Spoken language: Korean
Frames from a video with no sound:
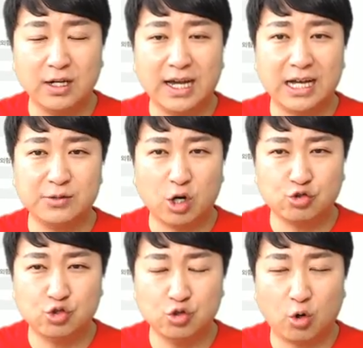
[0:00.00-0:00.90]
아니
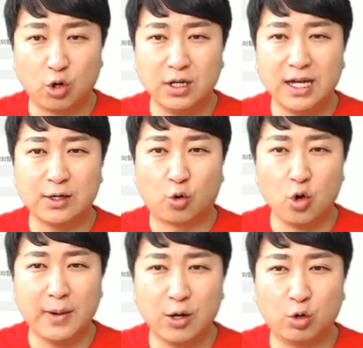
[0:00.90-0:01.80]
척추골, 아니
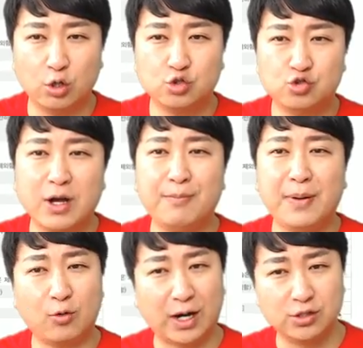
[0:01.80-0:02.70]
골반골, 추간팔
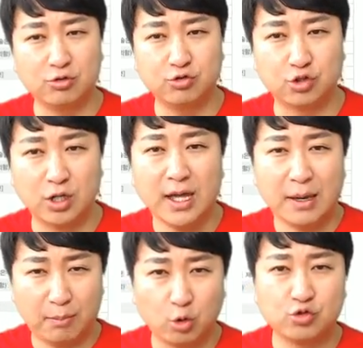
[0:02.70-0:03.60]
관열 수술
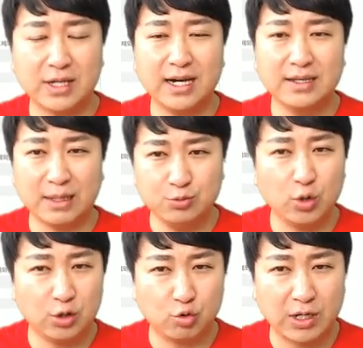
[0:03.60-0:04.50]
모두 다 3종에
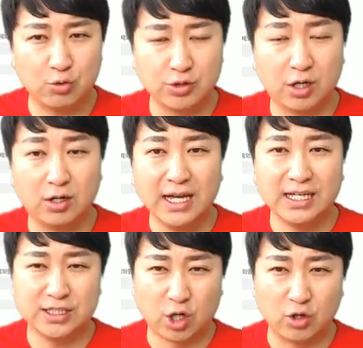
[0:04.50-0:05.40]
속하고요. 예,
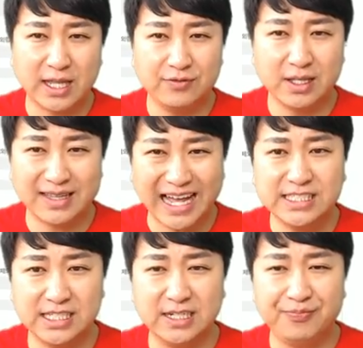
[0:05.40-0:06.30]
절단된
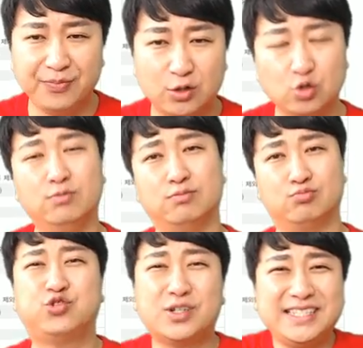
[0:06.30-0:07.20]
사지 좀
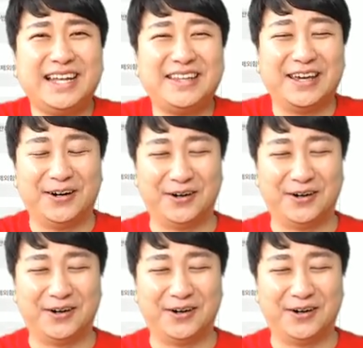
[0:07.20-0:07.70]
무섭긴 하네요.